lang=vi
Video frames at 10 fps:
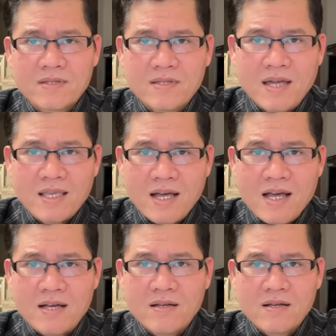nghe
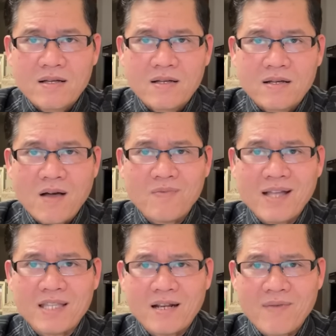chưa công
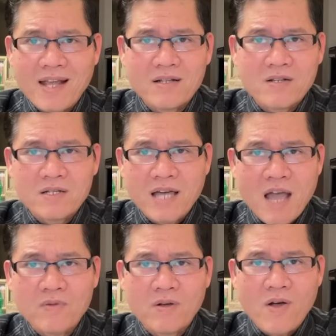an tỉnh long an
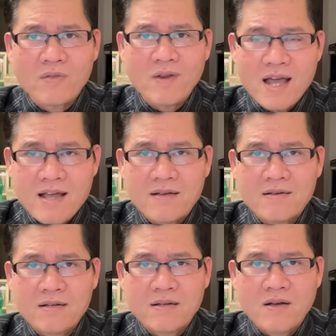kêu gọi tôi đó
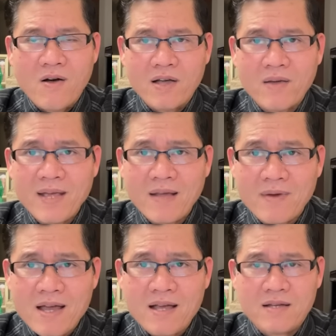hỏi có biết không
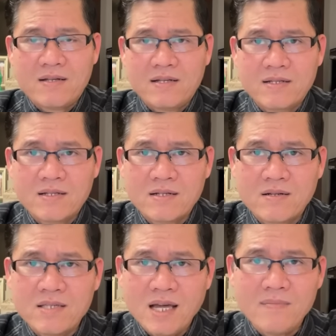đó
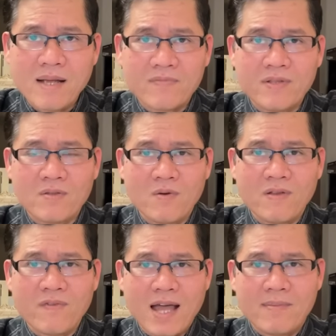có giỡn mặt với tôn
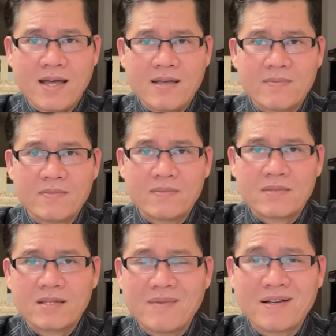đi phạm hả mà